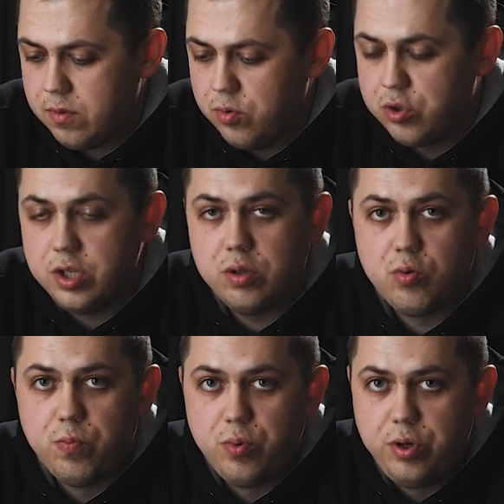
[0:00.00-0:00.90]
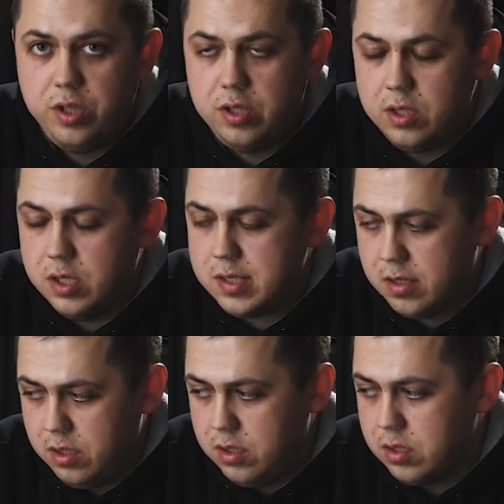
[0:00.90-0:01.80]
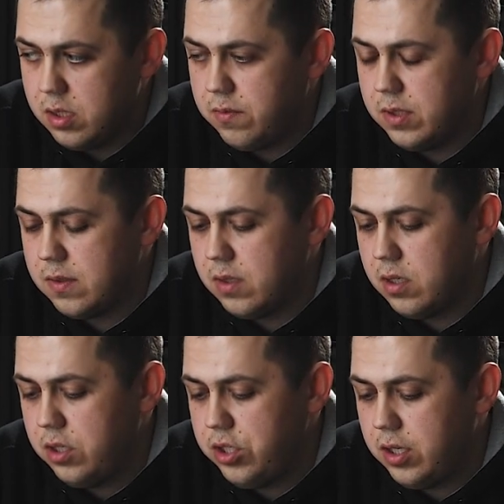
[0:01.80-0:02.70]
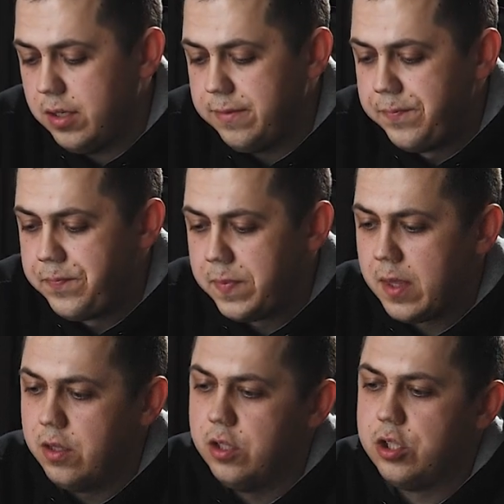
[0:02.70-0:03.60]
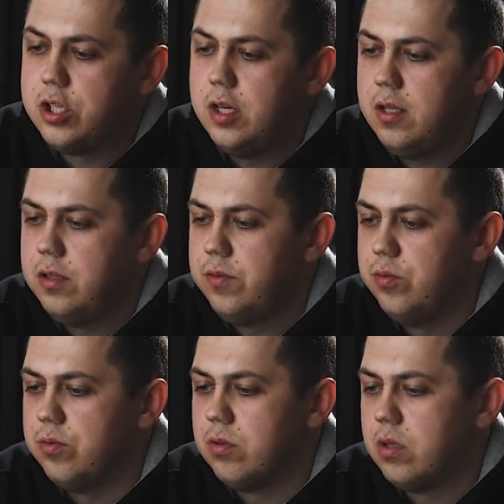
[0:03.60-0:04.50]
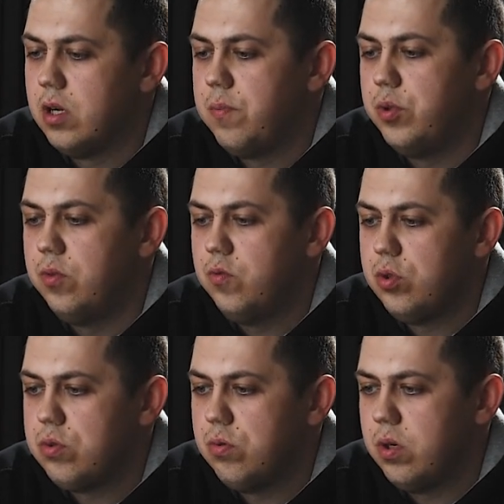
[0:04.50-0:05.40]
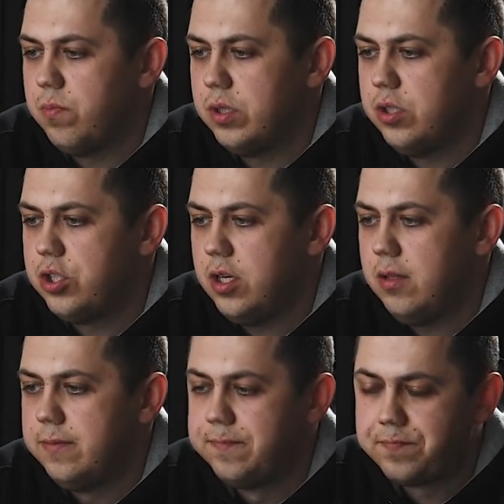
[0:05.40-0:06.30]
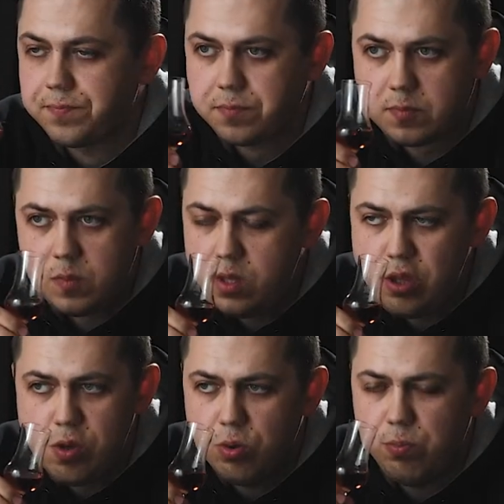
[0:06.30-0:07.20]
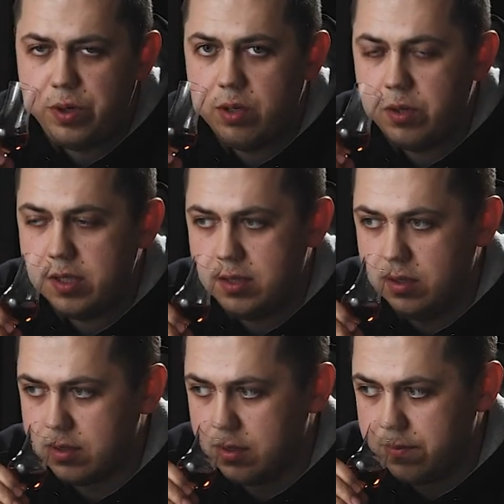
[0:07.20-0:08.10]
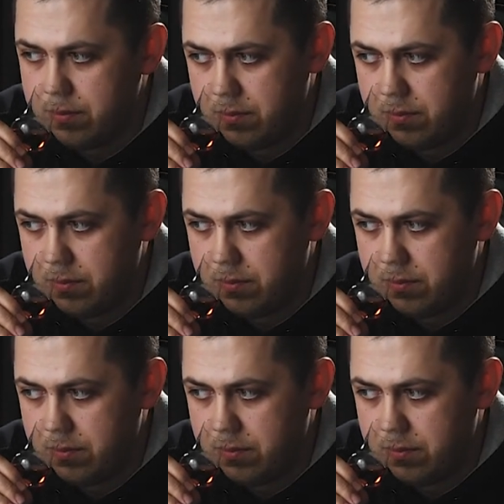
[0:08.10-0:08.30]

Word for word: э, уже откупоренный, да, закрытый, соответственно, крышкой, дышал, ну, хапнул воздуха, подышал, он преобразился.